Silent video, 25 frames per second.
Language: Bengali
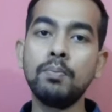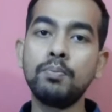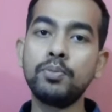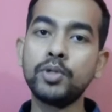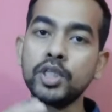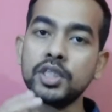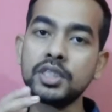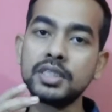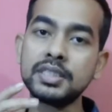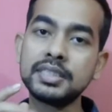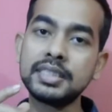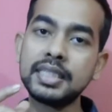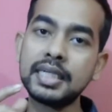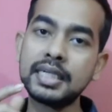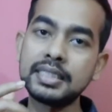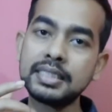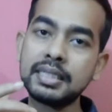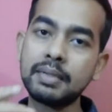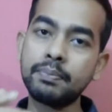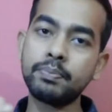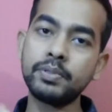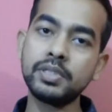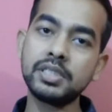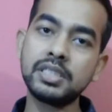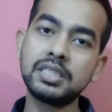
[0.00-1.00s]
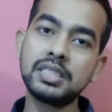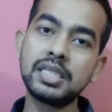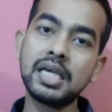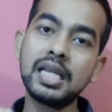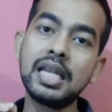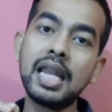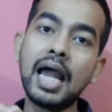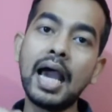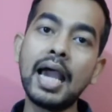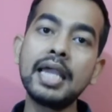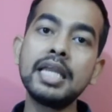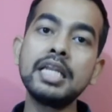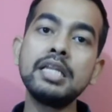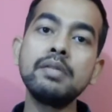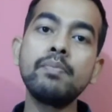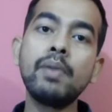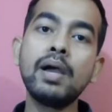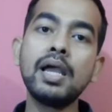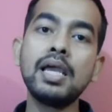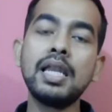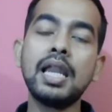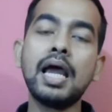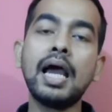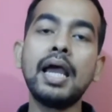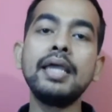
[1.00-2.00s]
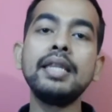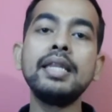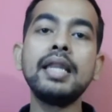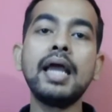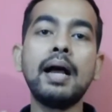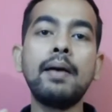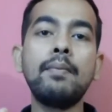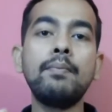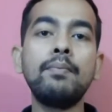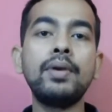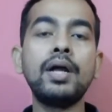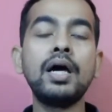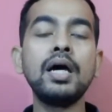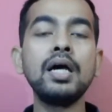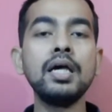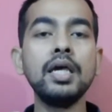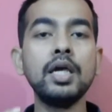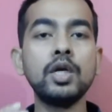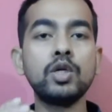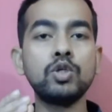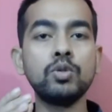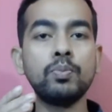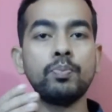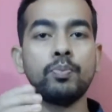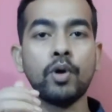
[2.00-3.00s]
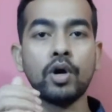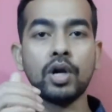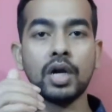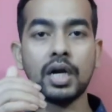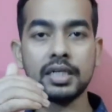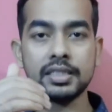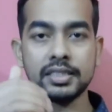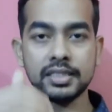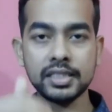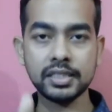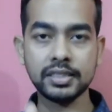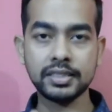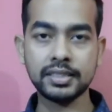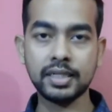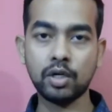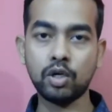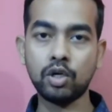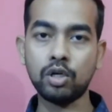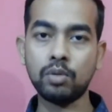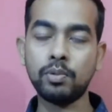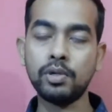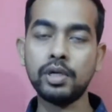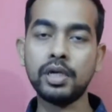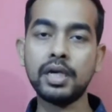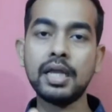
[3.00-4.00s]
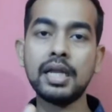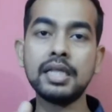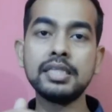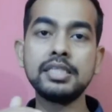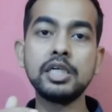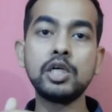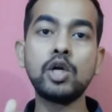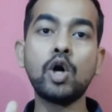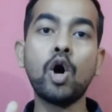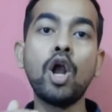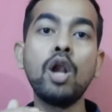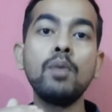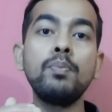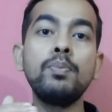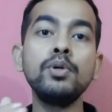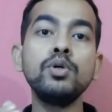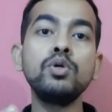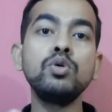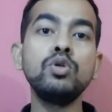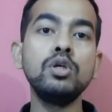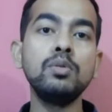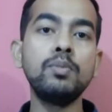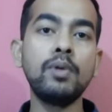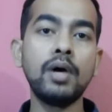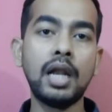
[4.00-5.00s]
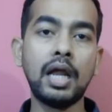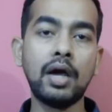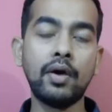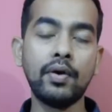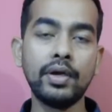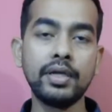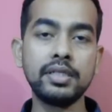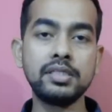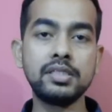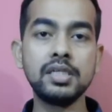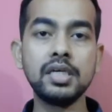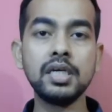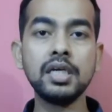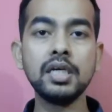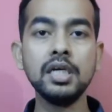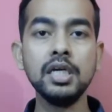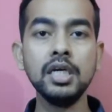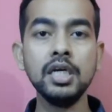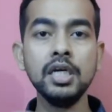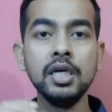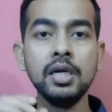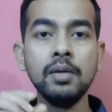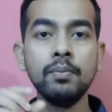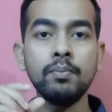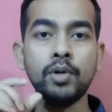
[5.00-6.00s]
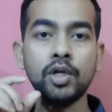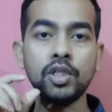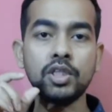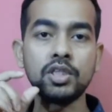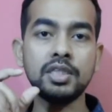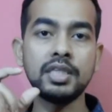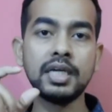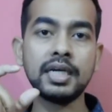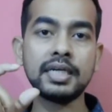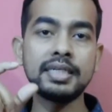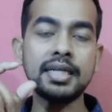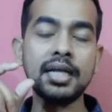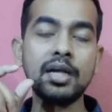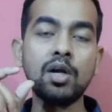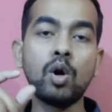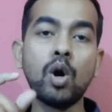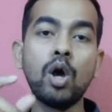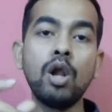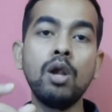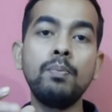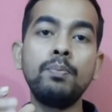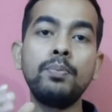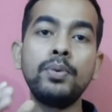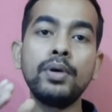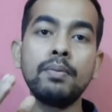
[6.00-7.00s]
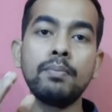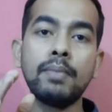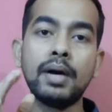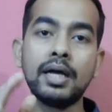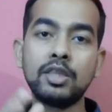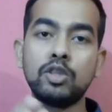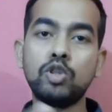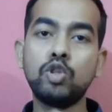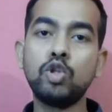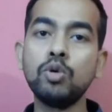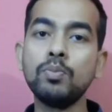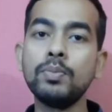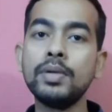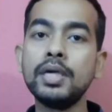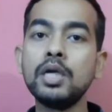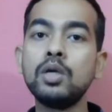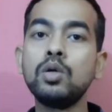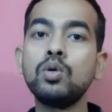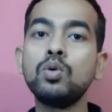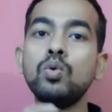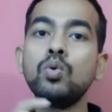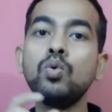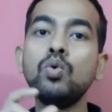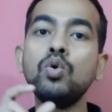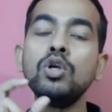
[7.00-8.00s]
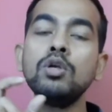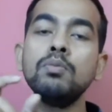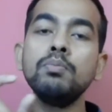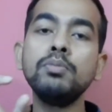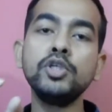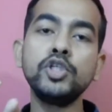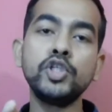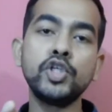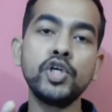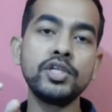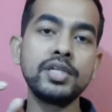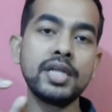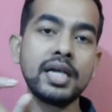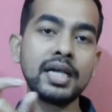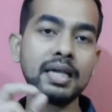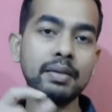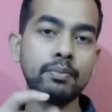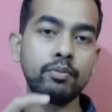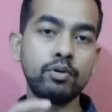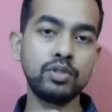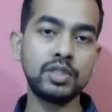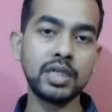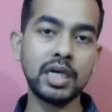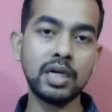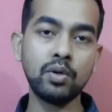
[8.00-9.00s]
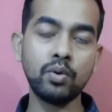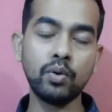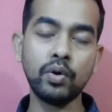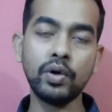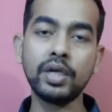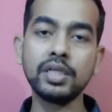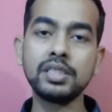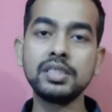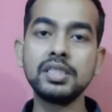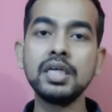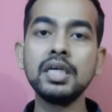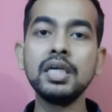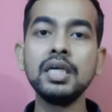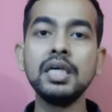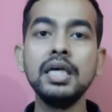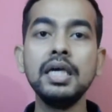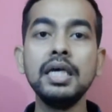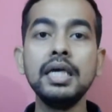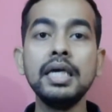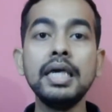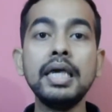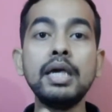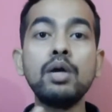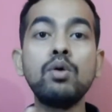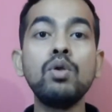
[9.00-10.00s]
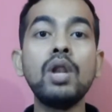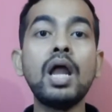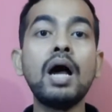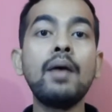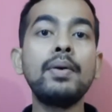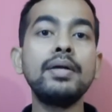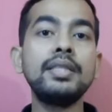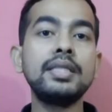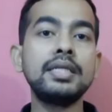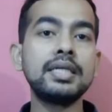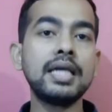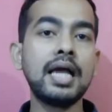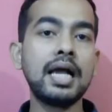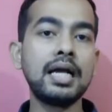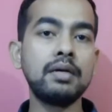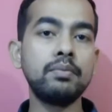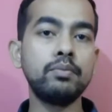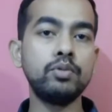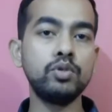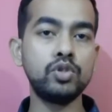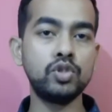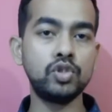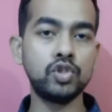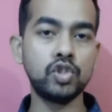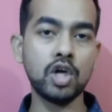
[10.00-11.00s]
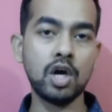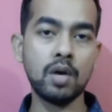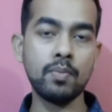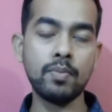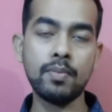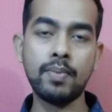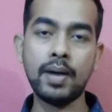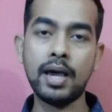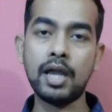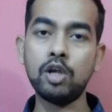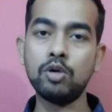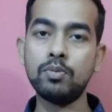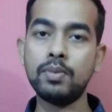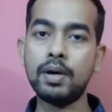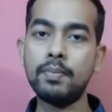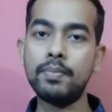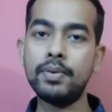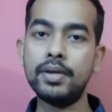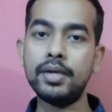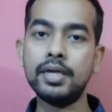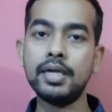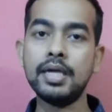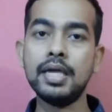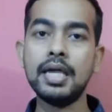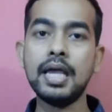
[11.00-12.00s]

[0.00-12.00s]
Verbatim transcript: প্রত্যেকটা পৃষ্ঠা লাইন বাই লাইন আমরা একটু পড়ার চেষ্টা করব এখানে যে গল্পগুলো বলা হয়েছে প্রত্যেকটা গল্পের মাধ্যমে কোন বিষয়টাকে বোঝানো হয়েছে এগুলো আমাদেরকে আগে বুঝতে হবে ভালোভাবে